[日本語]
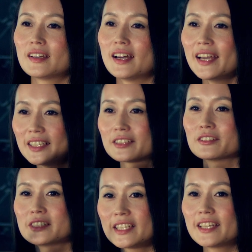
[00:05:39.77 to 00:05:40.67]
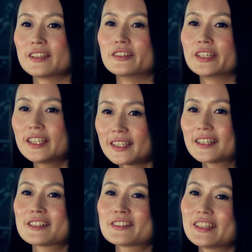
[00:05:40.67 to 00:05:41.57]
I と J を
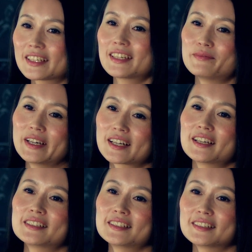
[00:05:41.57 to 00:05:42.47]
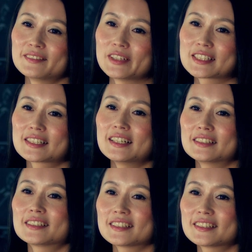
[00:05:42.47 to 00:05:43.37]
1箇所だけ変えて間違え
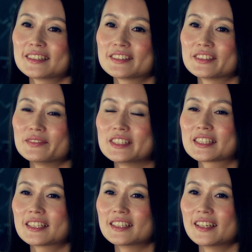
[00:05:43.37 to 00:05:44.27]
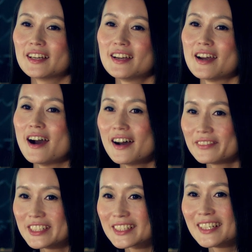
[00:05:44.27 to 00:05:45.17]
てたっていうのを見つけて。ああ
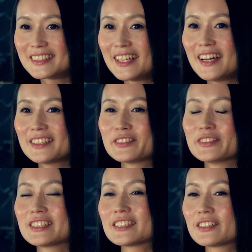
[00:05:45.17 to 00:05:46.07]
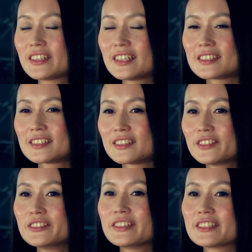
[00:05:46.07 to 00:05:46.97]
見つかったと思って、それがすっ
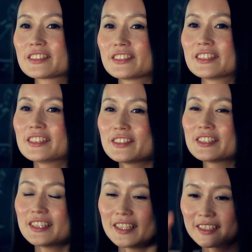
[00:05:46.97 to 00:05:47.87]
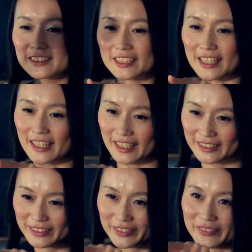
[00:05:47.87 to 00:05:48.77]
ごい嬉しくって、そしたらちゃ
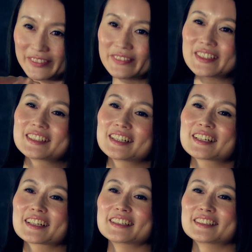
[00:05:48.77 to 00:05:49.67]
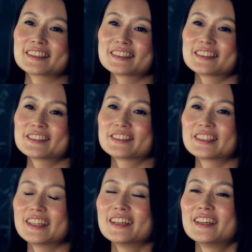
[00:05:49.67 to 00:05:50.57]
んと丸が書けたっていうの
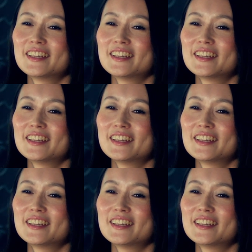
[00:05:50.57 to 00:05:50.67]
で、